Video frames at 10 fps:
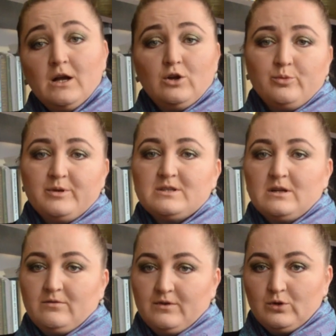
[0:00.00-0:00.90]
Любите
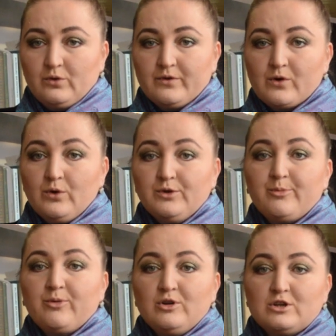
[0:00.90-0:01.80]
ли вы Новый год
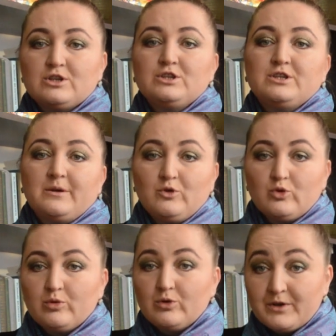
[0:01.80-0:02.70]
больше, чем
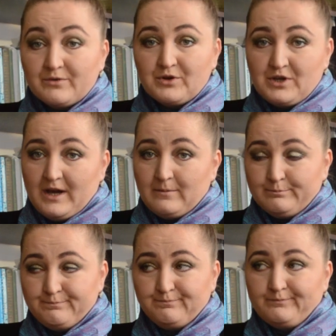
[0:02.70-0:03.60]
люблю его я?
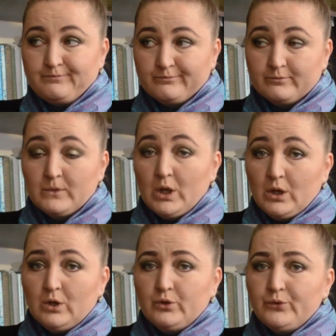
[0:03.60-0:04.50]

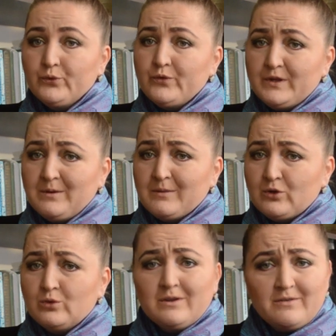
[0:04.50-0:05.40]
Ну, в этом
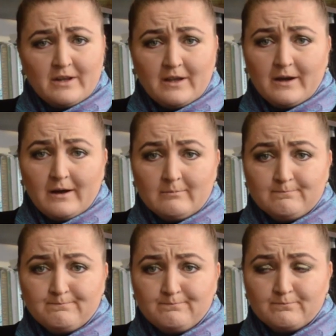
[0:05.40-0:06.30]
году наверняка.
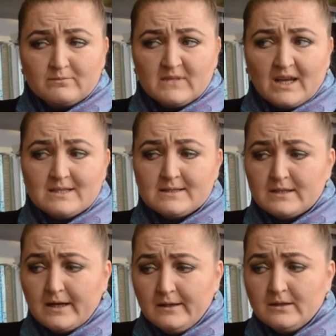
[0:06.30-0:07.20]

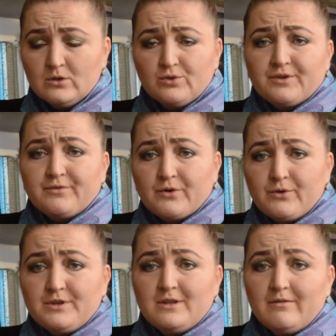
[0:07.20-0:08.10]
Странно, но
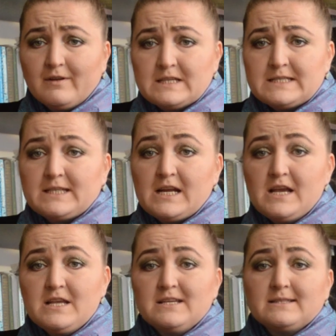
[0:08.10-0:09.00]
новогоднего
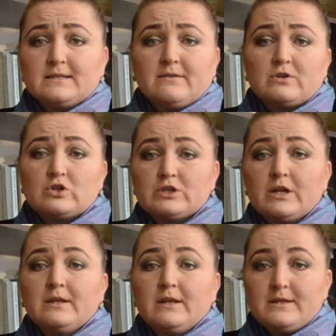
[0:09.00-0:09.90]
настроения
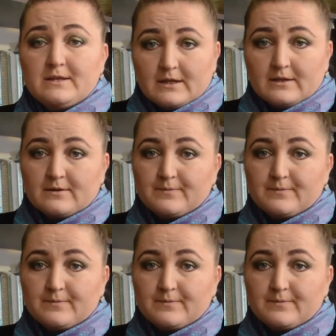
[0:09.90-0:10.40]
совершенно нет.